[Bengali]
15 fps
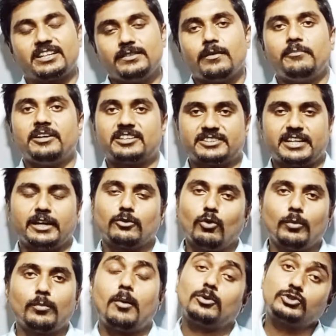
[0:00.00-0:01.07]
কিভাবে এক্সটেন্ড
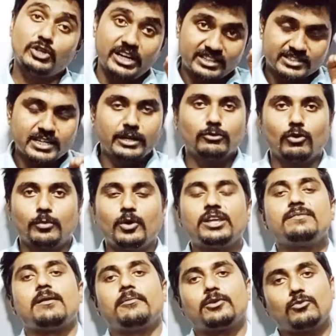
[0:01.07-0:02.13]
করবো অবশ্যই এক্সটেন্ড করবো
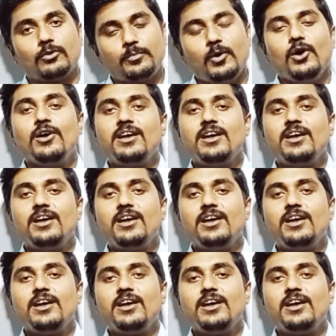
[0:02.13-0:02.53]
কিভাবে করবো